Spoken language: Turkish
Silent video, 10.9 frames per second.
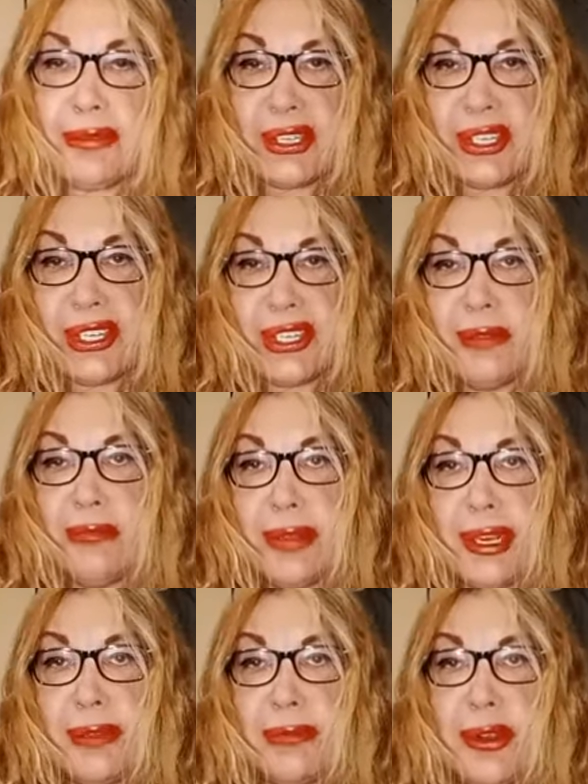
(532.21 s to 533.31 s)
Canım
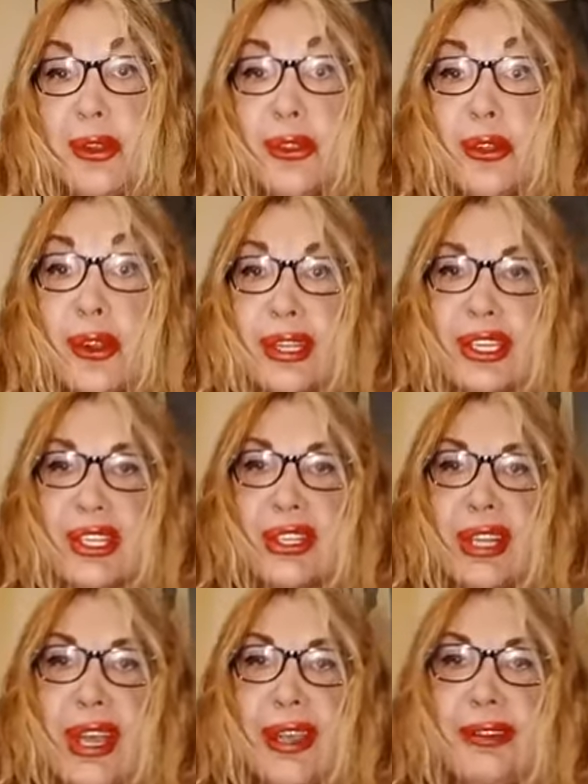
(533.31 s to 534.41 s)
benim 14
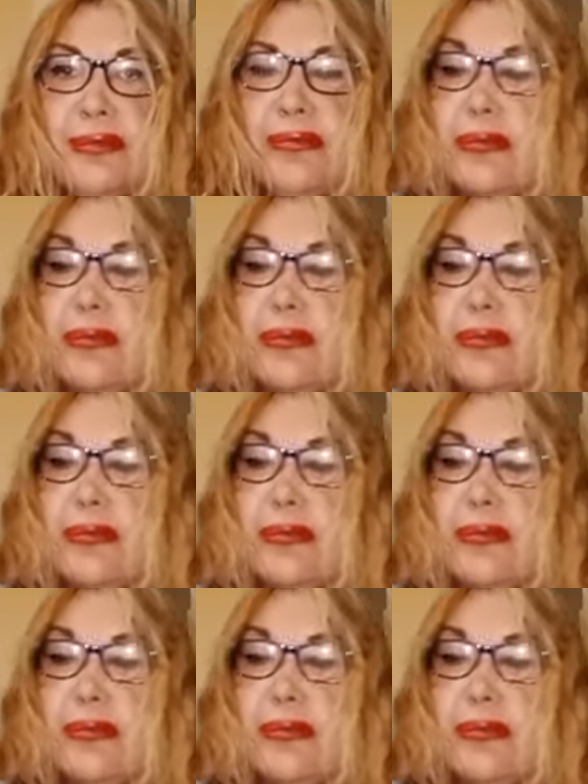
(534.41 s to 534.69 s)
yaşındaydım.